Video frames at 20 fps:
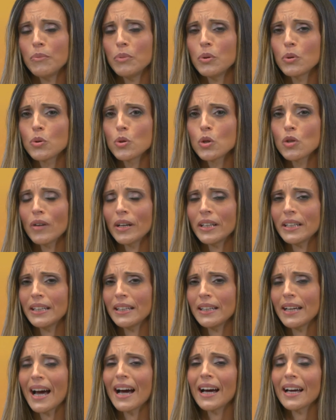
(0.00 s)
più giovani,
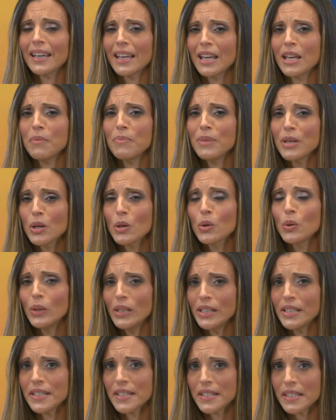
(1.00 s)
anche i
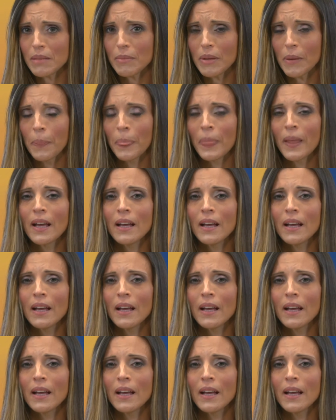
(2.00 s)
piccolissimi